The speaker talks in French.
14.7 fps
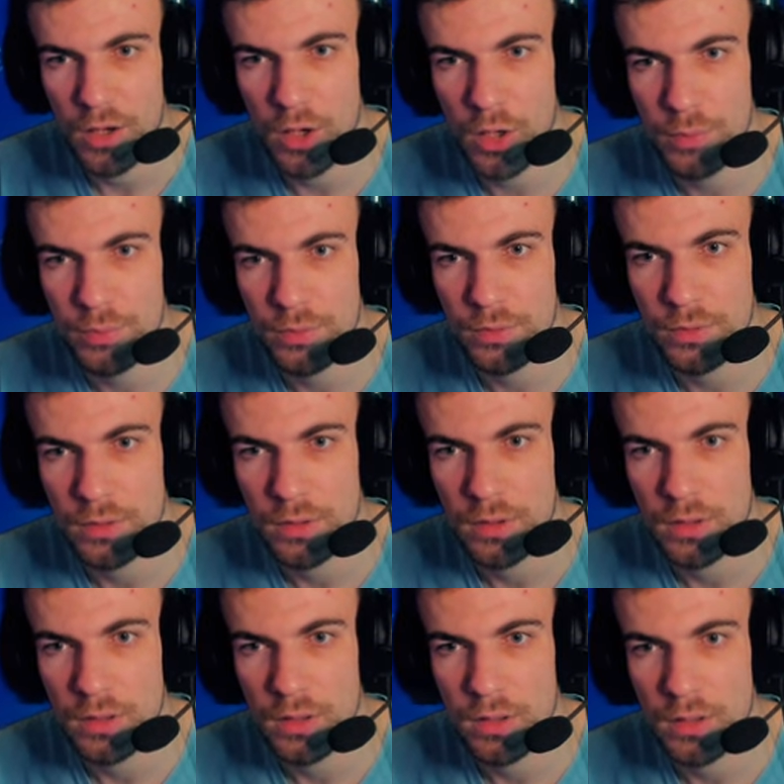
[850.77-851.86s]
Hop.
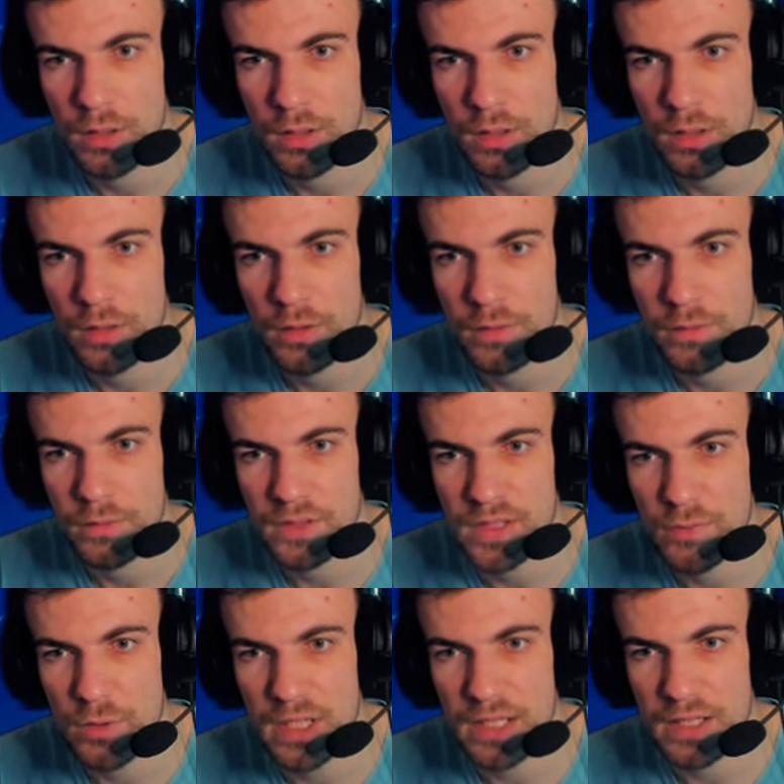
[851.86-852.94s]
Vous
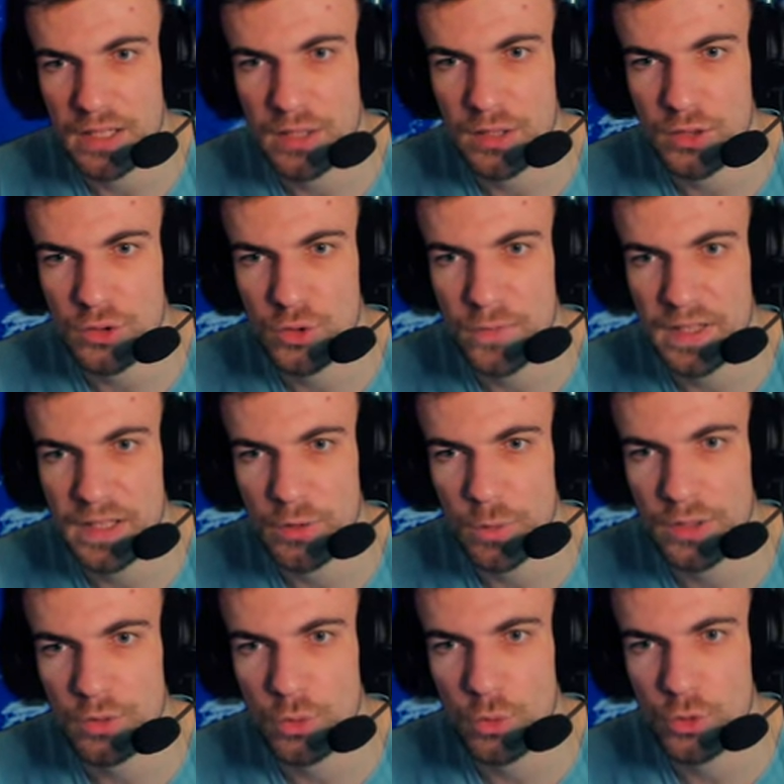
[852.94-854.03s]
avez vu les... Tu fais
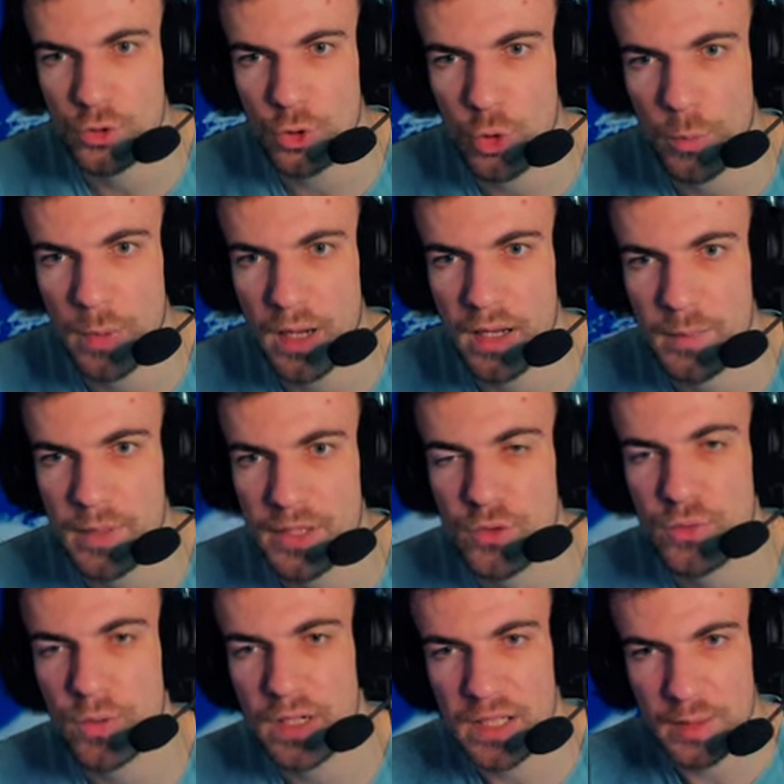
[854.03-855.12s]
droite, gauche, au bas, et ben
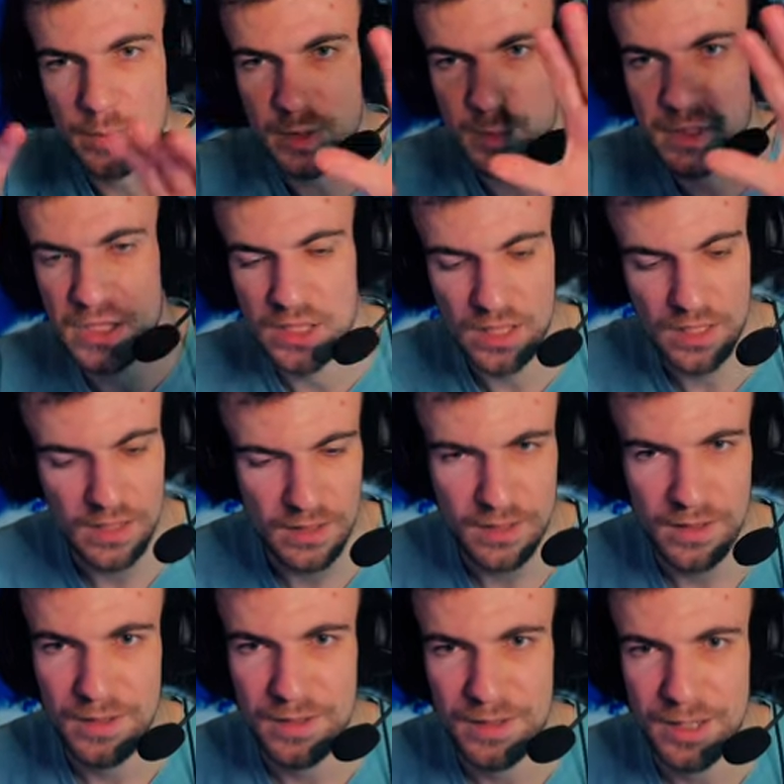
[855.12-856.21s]
tu vois les...
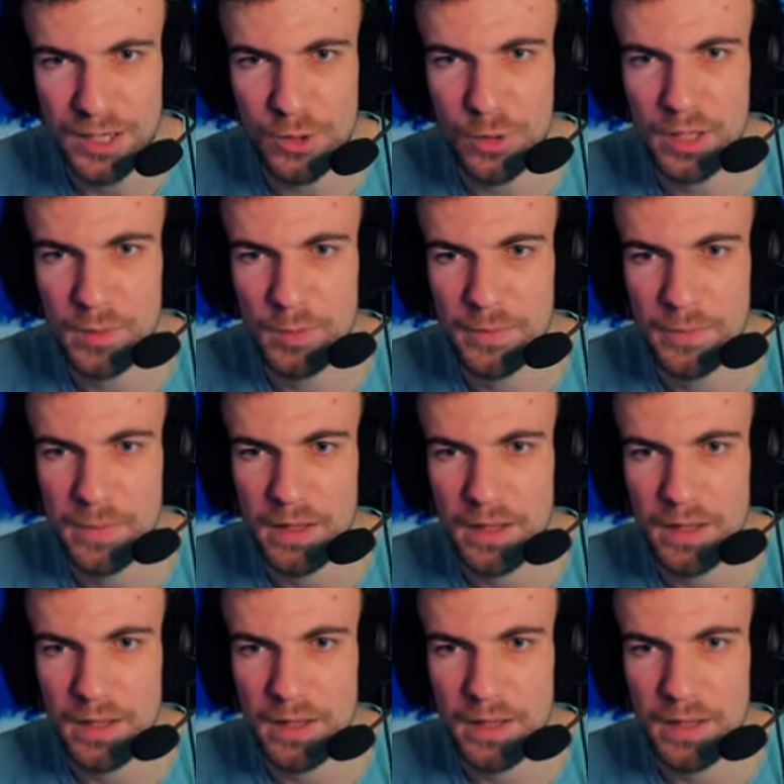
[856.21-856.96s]
Incroyable.